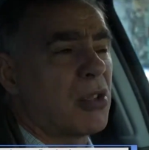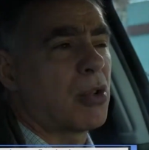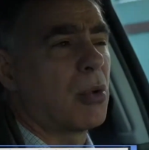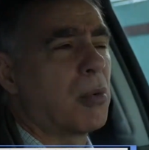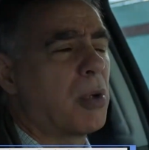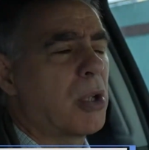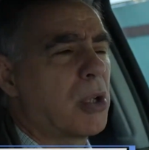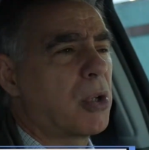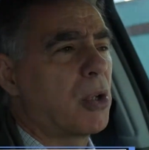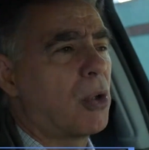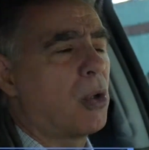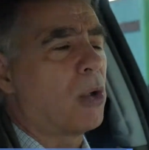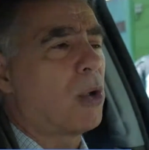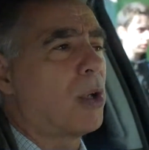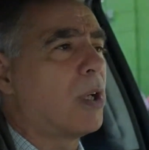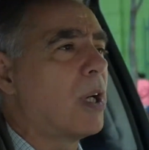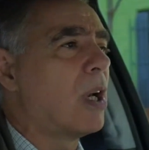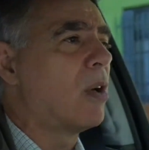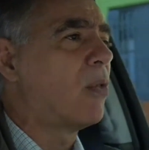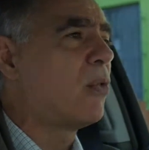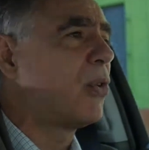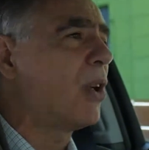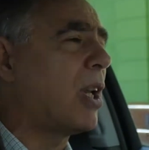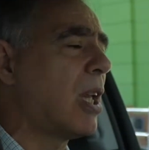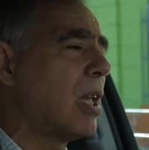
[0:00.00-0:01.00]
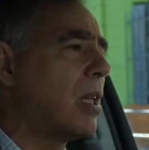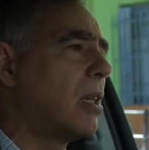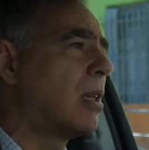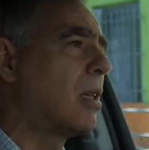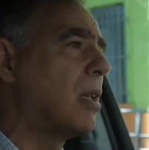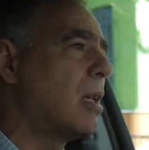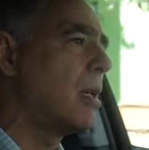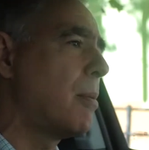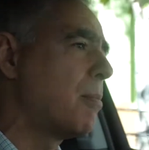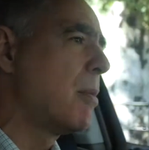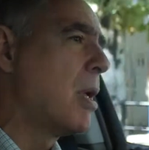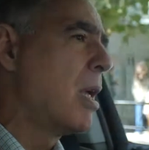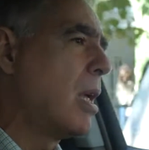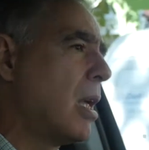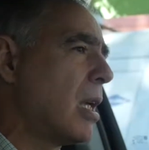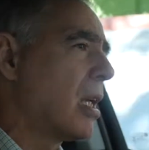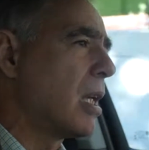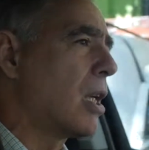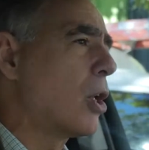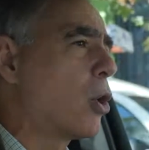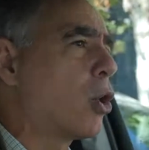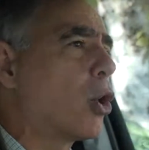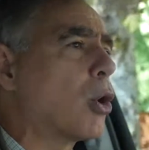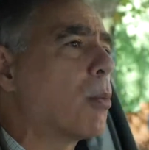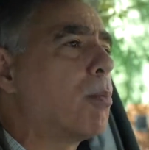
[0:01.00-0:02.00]
sobre todo en el frente,
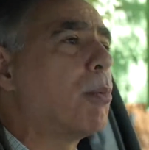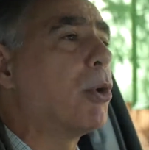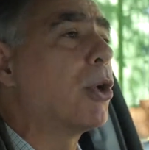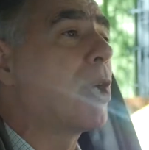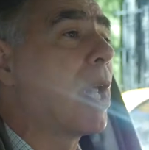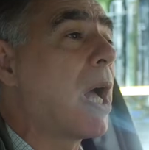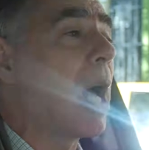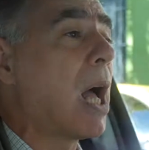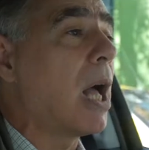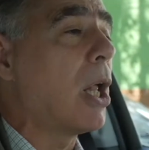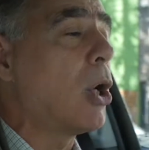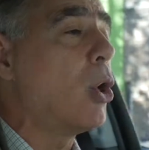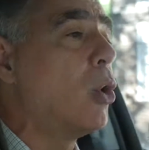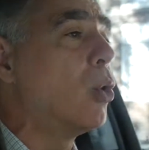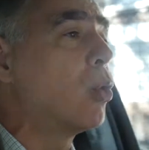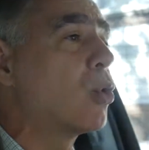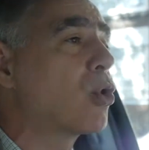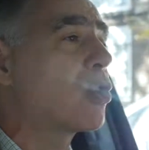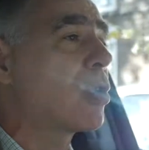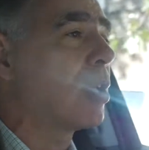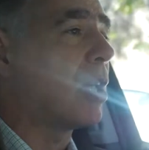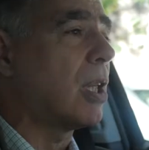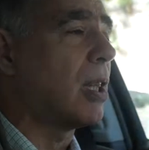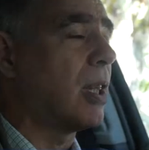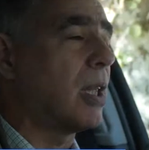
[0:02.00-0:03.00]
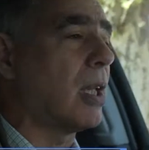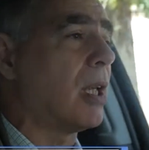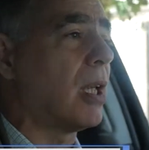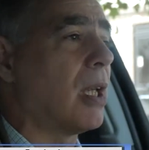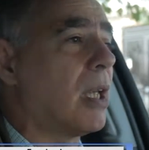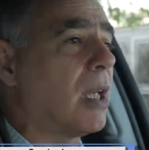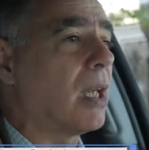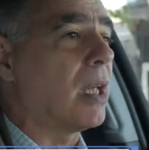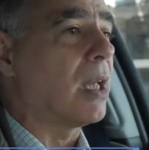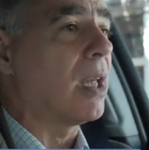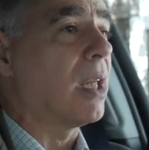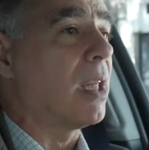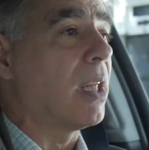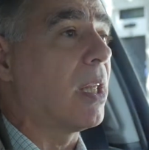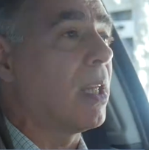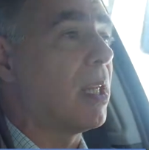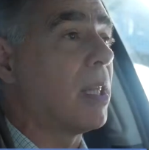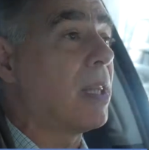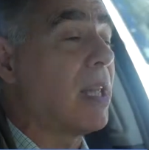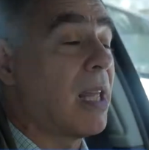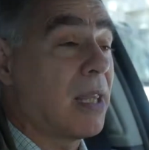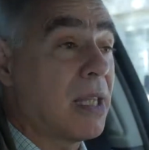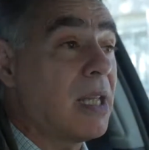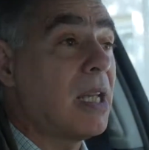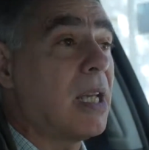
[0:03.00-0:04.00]
incorpora luces
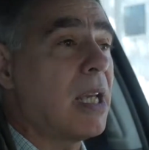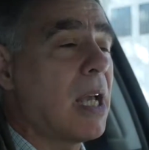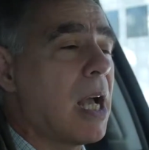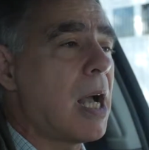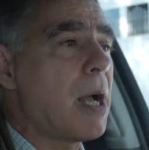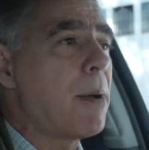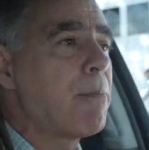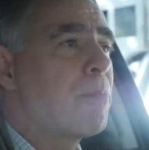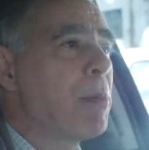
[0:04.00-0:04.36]
de, día